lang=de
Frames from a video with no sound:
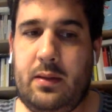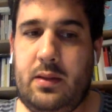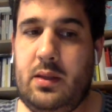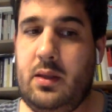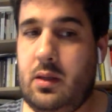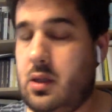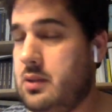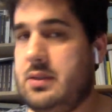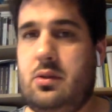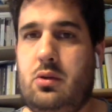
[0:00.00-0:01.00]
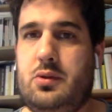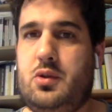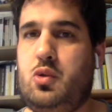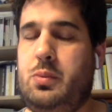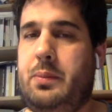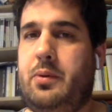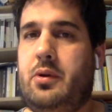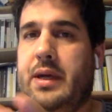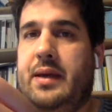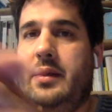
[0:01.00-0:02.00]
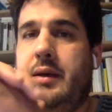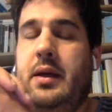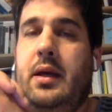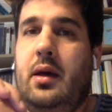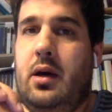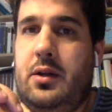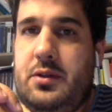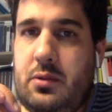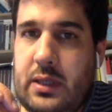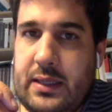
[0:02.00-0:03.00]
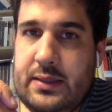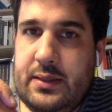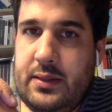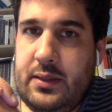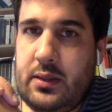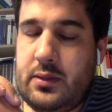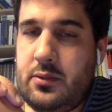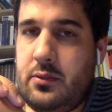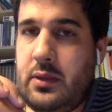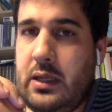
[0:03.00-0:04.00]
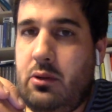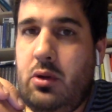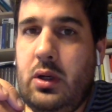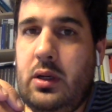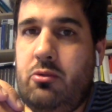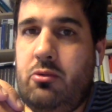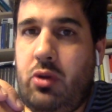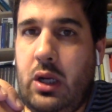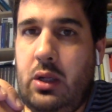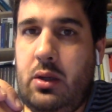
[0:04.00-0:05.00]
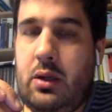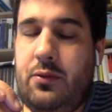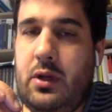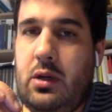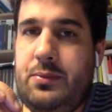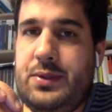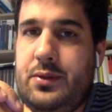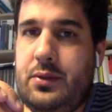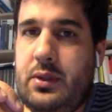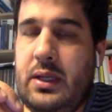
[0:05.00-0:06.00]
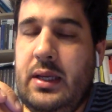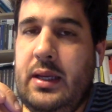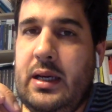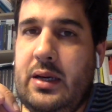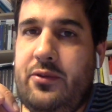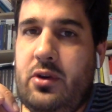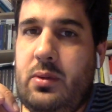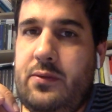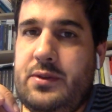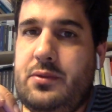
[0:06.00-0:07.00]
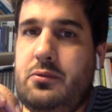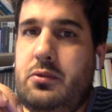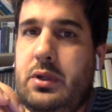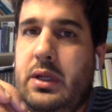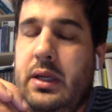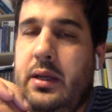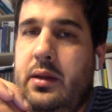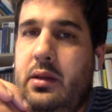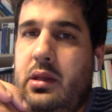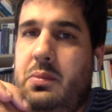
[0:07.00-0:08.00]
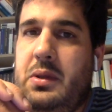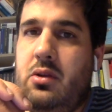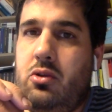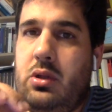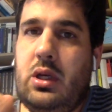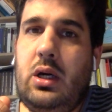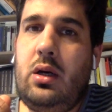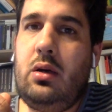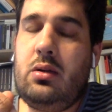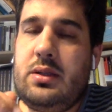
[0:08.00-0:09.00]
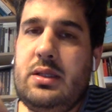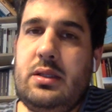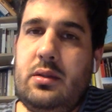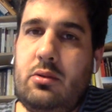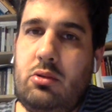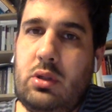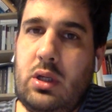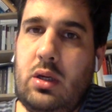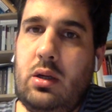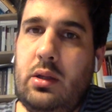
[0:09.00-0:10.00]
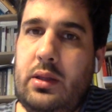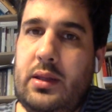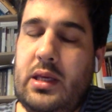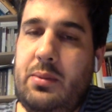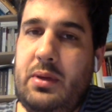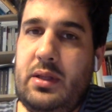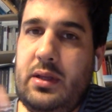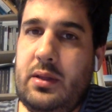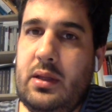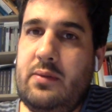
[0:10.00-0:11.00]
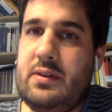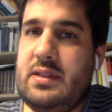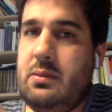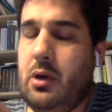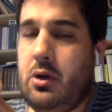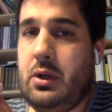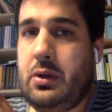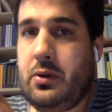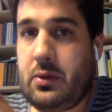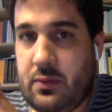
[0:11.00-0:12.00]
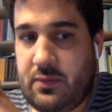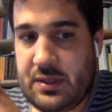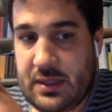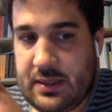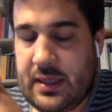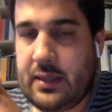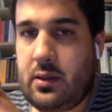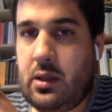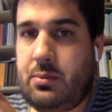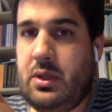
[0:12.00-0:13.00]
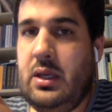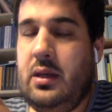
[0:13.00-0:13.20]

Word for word: die ganz tollen Superprojekte anzureißen, die dann so auch ähm, Strahlkraft haben, sondern einfach mal versuchen, ich bin noch da, Sie sind noch da, ich gebe Ihnen eine Idee, was Sie machen könnten, wenn Sie Zeit haben.